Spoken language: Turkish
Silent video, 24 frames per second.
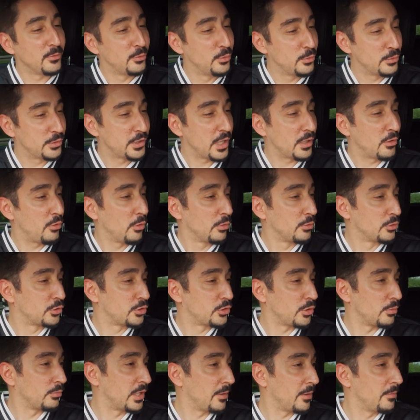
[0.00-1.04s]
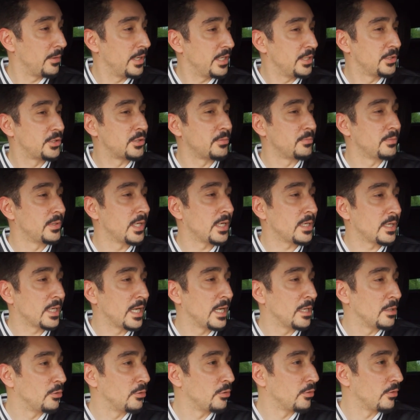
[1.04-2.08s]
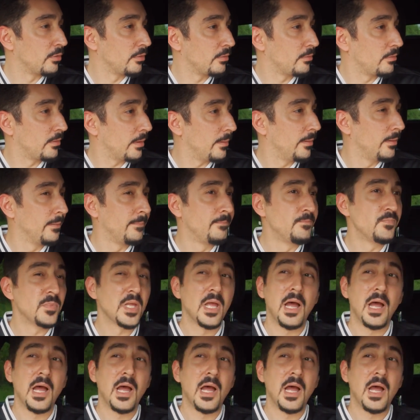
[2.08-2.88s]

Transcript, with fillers: Türkçe konuşuyorum tabii. İçimden geliyor. Evet.